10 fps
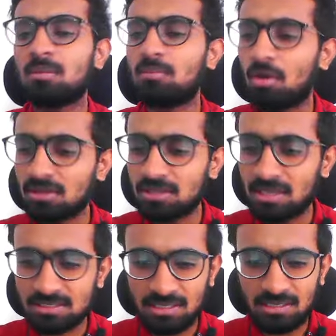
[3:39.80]
बहुत ही
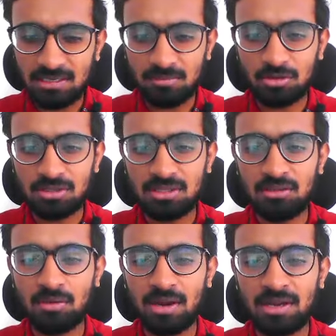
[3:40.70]
ऐसा नहीं है कि बहुत ही
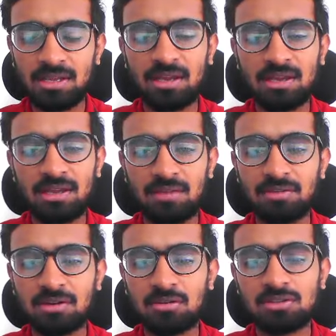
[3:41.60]
न्यू आइडिया है या
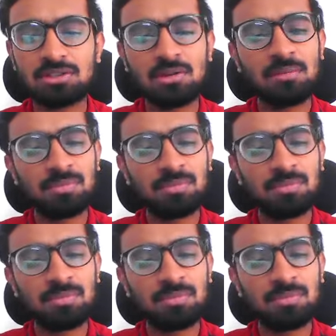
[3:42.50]
फिर कुछ